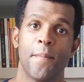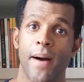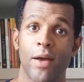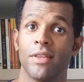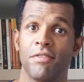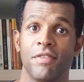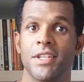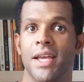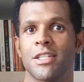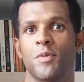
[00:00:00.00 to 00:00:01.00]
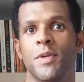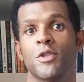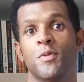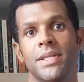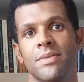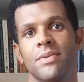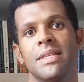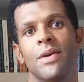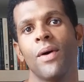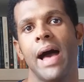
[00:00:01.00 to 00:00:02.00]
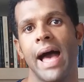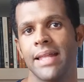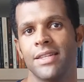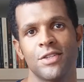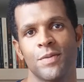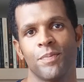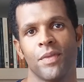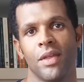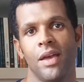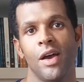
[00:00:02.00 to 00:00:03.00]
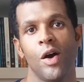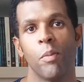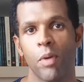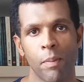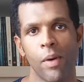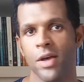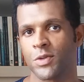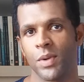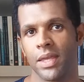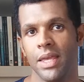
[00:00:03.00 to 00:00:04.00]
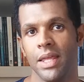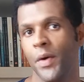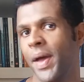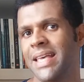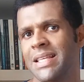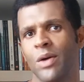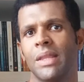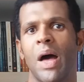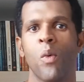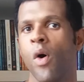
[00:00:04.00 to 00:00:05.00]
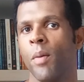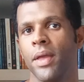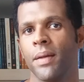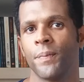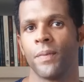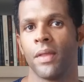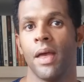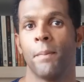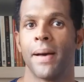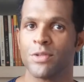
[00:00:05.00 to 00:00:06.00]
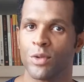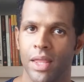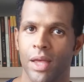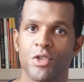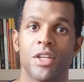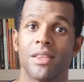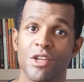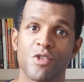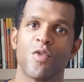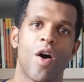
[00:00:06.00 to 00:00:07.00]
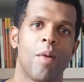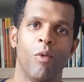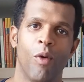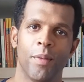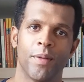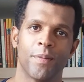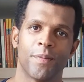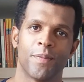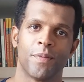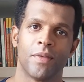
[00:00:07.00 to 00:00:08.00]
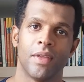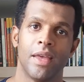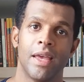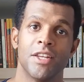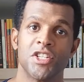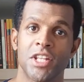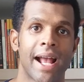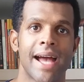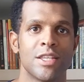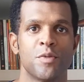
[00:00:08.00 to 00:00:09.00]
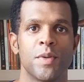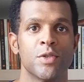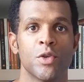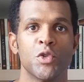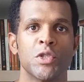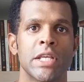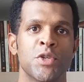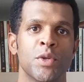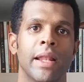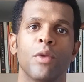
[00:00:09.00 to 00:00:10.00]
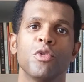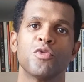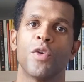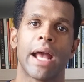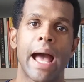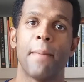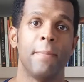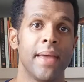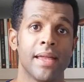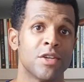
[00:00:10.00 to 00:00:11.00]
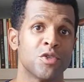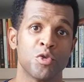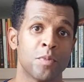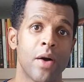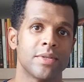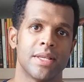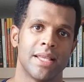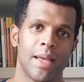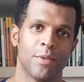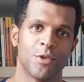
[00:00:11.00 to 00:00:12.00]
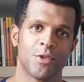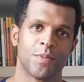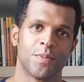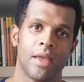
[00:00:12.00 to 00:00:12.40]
Paulo defende que essas pessoas precisam ser honradas. O propósito aqui não é exaltar o homem, mas o Deus que transforma o homem. Destacar essas pessoas nos ajuda a não nos focar apenas nos maus exemplos.